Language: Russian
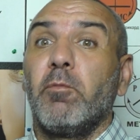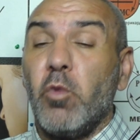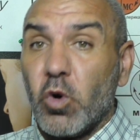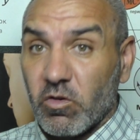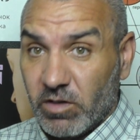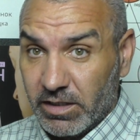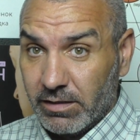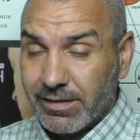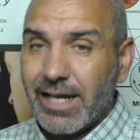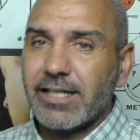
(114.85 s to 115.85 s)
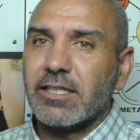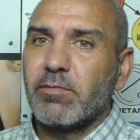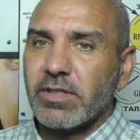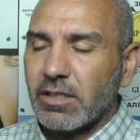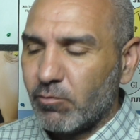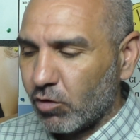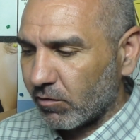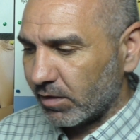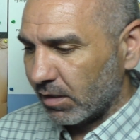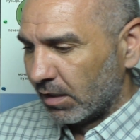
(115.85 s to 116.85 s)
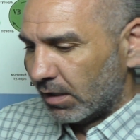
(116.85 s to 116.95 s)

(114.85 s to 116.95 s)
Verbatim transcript: порванный. Как это понять порванный?